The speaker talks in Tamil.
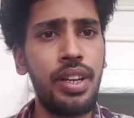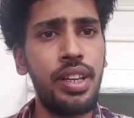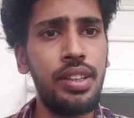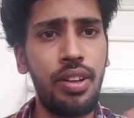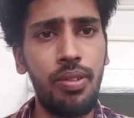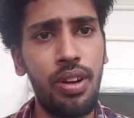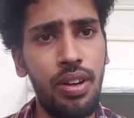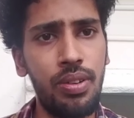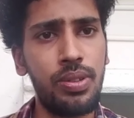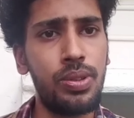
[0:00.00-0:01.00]
பண்ணி தருவாங்க
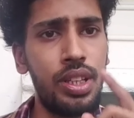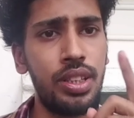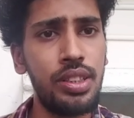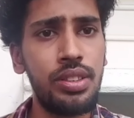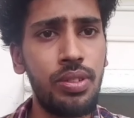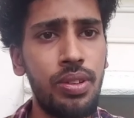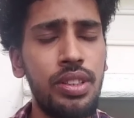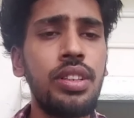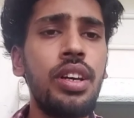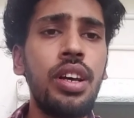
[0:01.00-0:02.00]
ஸோ தட் இஸ் நோன் அஸ்